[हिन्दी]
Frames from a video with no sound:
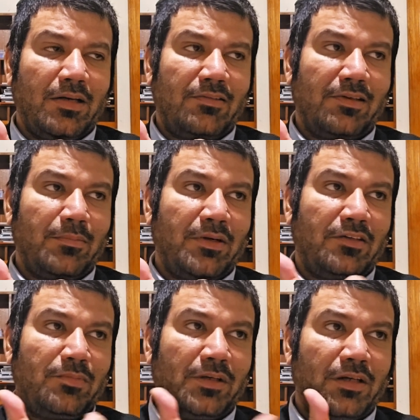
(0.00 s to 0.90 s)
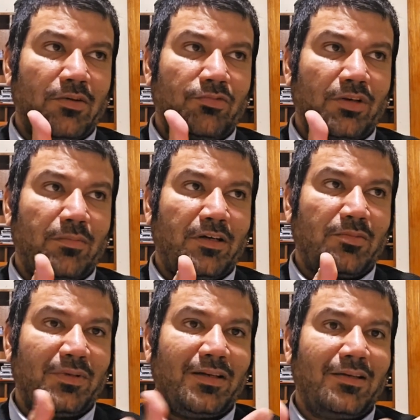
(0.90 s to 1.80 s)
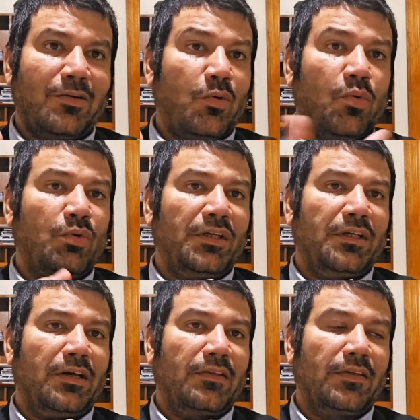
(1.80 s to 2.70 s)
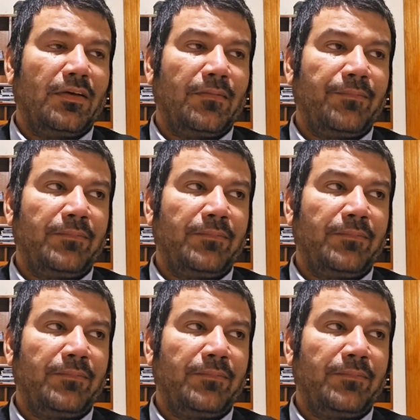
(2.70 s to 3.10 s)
ऐसे पास भी गया उसके पास भी गया हो नहीं रहा था